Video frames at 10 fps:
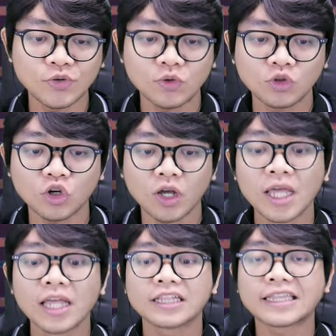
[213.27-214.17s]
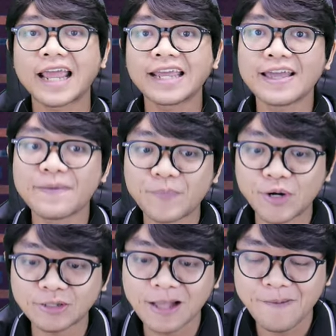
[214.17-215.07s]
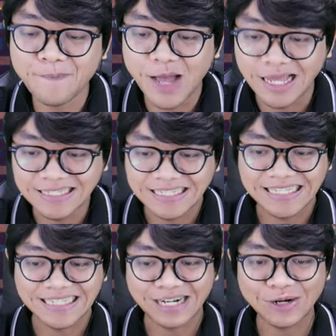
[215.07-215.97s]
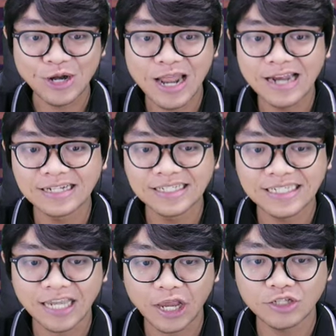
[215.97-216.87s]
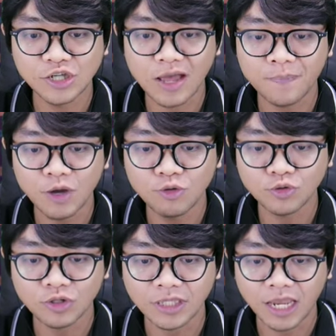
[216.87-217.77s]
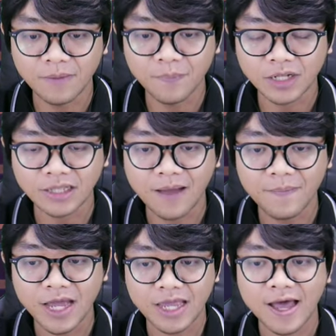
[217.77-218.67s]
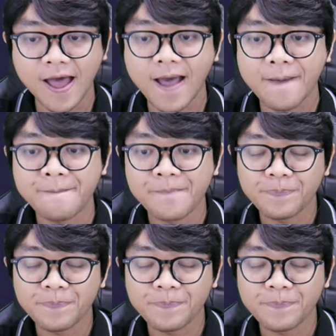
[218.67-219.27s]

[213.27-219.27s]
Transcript: dulu untuk tank yang pertama. Seseru dan sekece apa untuk tank yang pertama ya?